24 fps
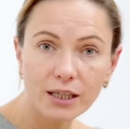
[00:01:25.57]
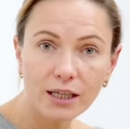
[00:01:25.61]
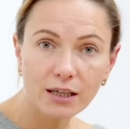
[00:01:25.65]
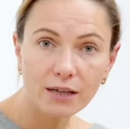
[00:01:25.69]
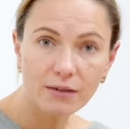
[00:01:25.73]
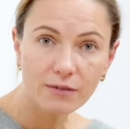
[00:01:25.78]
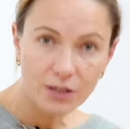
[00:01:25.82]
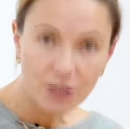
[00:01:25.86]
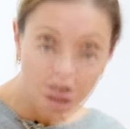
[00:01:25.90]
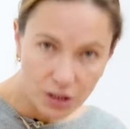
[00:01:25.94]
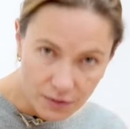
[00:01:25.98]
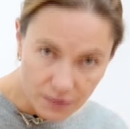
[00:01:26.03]

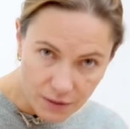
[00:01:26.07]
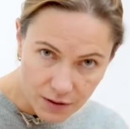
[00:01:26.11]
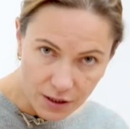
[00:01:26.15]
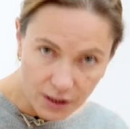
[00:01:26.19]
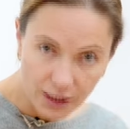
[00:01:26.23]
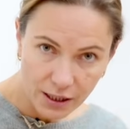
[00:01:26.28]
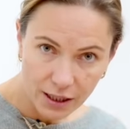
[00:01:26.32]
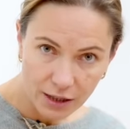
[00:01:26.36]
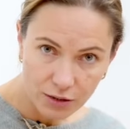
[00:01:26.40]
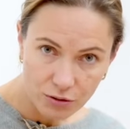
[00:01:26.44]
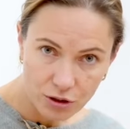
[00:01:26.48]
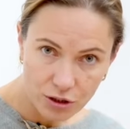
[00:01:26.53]
такие вещи
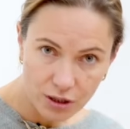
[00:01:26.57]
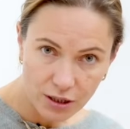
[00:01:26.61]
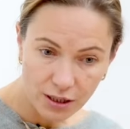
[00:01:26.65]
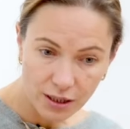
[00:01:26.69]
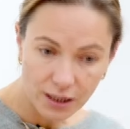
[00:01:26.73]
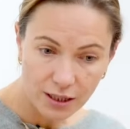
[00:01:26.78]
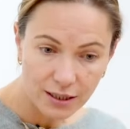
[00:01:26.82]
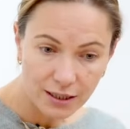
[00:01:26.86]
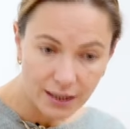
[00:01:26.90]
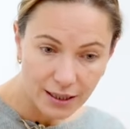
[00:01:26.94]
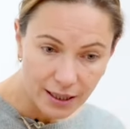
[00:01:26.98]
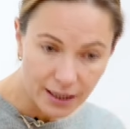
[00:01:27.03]
всегда нужно
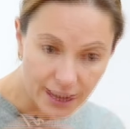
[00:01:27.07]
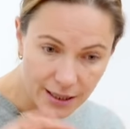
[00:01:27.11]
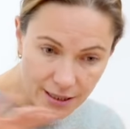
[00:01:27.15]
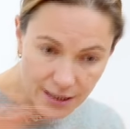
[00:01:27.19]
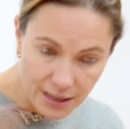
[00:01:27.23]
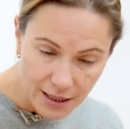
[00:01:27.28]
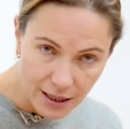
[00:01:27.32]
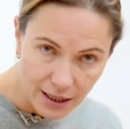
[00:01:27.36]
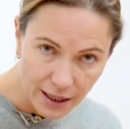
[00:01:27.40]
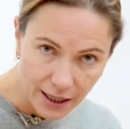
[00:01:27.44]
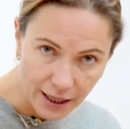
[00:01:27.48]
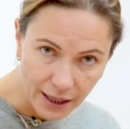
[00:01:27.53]
говорить
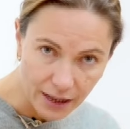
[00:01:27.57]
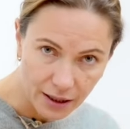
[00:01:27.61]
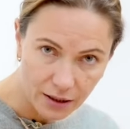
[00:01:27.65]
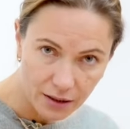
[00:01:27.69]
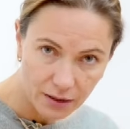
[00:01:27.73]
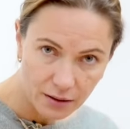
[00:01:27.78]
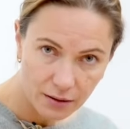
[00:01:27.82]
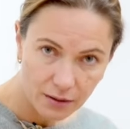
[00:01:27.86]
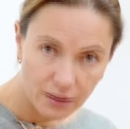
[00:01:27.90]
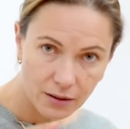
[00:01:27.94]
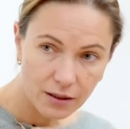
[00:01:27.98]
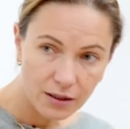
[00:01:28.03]
«разделяй»
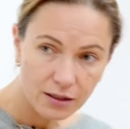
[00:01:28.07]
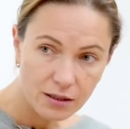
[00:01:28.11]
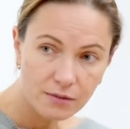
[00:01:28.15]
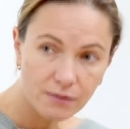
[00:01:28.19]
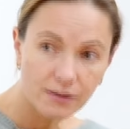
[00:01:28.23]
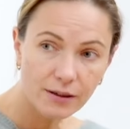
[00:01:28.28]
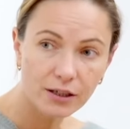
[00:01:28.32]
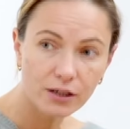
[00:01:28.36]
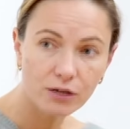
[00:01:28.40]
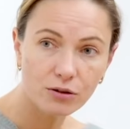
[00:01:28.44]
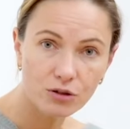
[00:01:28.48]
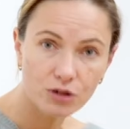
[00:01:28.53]

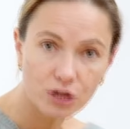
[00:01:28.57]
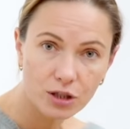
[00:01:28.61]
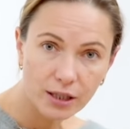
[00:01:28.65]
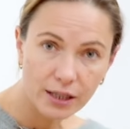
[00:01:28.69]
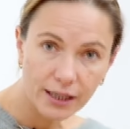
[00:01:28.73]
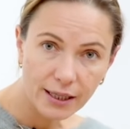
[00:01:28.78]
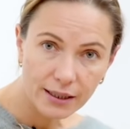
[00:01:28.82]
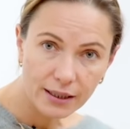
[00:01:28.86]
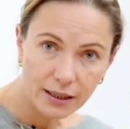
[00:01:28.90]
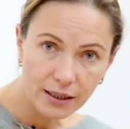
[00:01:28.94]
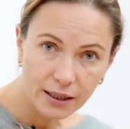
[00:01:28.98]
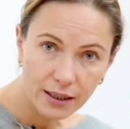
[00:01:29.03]
свое
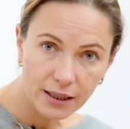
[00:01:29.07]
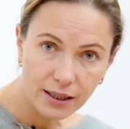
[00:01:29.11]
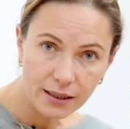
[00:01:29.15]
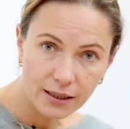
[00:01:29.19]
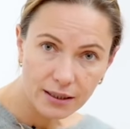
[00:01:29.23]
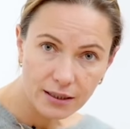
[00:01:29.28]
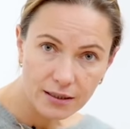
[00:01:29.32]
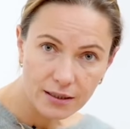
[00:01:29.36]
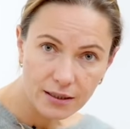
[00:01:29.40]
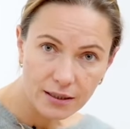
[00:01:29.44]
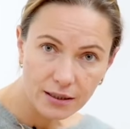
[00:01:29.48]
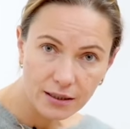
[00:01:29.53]
желание
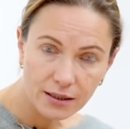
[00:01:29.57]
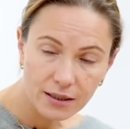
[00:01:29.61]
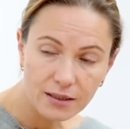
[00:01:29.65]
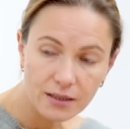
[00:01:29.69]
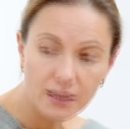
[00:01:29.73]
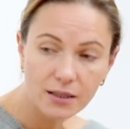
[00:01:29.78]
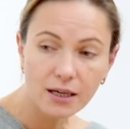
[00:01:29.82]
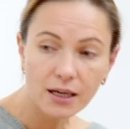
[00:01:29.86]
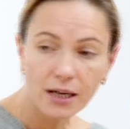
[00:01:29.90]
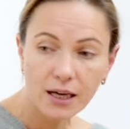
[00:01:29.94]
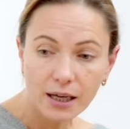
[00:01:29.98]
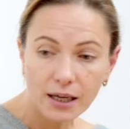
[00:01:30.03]
это
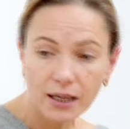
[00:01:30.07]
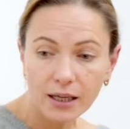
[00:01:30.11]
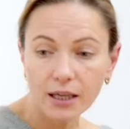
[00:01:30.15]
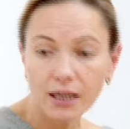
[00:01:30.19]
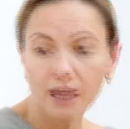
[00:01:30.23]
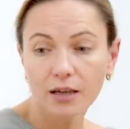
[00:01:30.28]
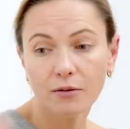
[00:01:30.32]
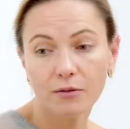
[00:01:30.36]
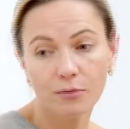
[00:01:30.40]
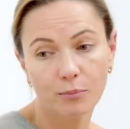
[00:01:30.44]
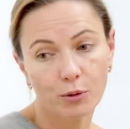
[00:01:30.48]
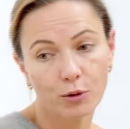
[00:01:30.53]
делать
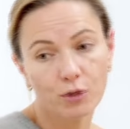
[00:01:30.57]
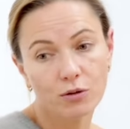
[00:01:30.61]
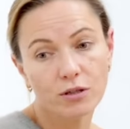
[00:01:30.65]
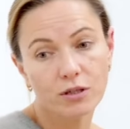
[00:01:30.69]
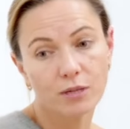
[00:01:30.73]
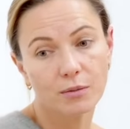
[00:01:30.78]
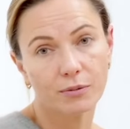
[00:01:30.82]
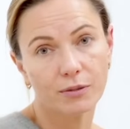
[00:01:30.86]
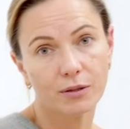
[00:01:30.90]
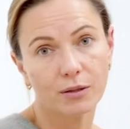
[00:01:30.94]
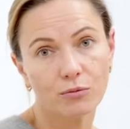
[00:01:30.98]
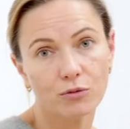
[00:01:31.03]
и
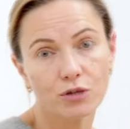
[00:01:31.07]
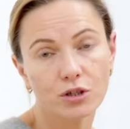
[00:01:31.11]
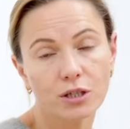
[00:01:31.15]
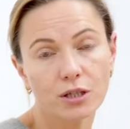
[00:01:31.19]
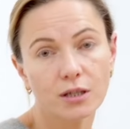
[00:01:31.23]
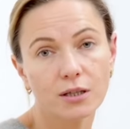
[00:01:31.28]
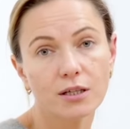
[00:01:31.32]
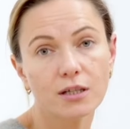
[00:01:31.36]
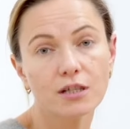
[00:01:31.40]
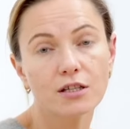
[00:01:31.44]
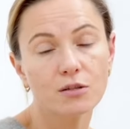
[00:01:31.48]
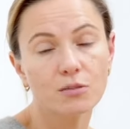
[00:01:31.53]
просто потому,
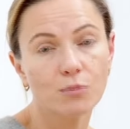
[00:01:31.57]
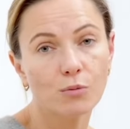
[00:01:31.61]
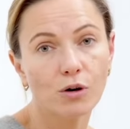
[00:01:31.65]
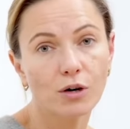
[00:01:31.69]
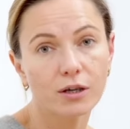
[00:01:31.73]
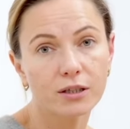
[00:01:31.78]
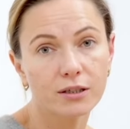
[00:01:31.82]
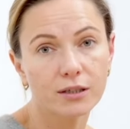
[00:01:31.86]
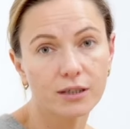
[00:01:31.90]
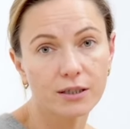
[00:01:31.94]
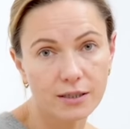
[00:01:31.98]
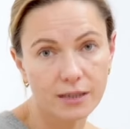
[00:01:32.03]
что ты не
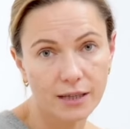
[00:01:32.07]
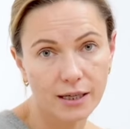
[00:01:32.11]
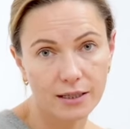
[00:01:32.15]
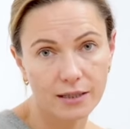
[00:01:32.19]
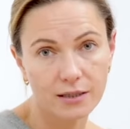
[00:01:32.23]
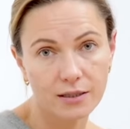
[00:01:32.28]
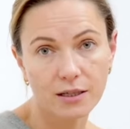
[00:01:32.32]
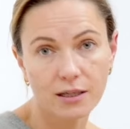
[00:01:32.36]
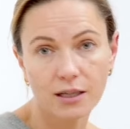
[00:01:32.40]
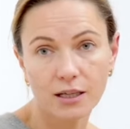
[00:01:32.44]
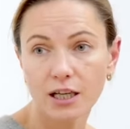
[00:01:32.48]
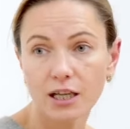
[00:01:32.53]
смог
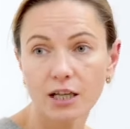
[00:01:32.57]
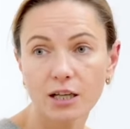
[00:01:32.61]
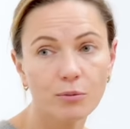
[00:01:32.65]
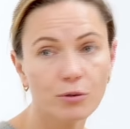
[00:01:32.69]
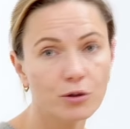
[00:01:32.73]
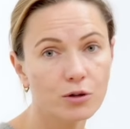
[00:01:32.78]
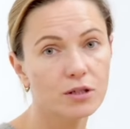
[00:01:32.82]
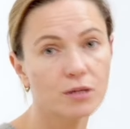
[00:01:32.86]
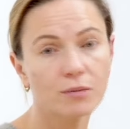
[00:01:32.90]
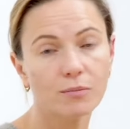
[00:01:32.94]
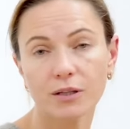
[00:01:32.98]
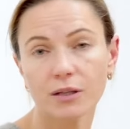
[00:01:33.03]
отказать или
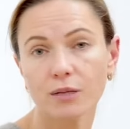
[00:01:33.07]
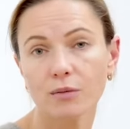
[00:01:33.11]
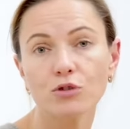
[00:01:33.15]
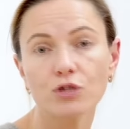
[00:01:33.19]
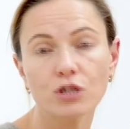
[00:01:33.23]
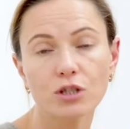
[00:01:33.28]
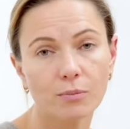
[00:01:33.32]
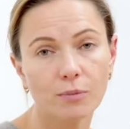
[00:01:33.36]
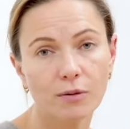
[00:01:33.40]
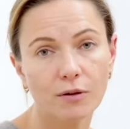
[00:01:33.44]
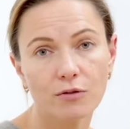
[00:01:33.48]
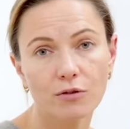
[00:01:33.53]
просто потому,
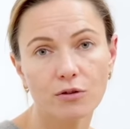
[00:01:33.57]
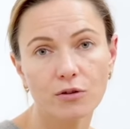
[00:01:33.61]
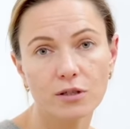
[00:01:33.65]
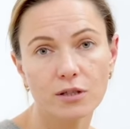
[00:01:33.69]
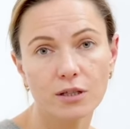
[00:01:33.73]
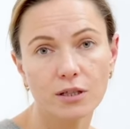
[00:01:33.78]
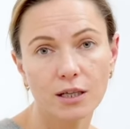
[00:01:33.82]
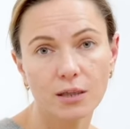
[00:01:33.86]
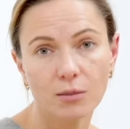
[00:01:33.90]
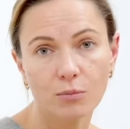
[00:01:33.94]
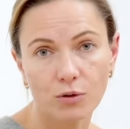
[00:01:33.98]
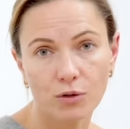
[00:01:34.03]
что
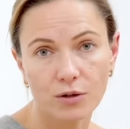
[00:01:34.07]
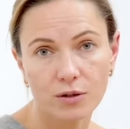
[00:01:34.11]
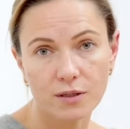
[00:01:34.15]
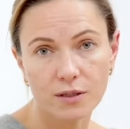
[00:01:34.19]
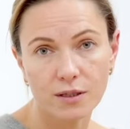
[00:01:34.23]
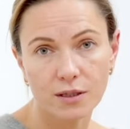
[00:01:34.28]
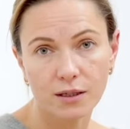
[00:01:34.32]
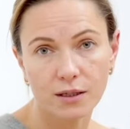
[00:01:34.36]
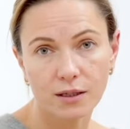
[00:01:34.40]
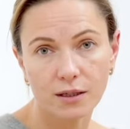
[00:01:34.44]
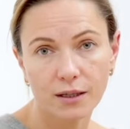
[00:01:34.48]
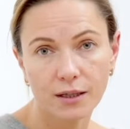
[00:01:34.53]
повелся на
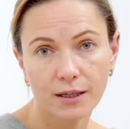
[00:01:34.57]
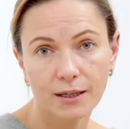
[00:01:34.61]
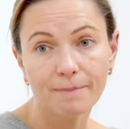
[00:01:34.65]
эмоциях.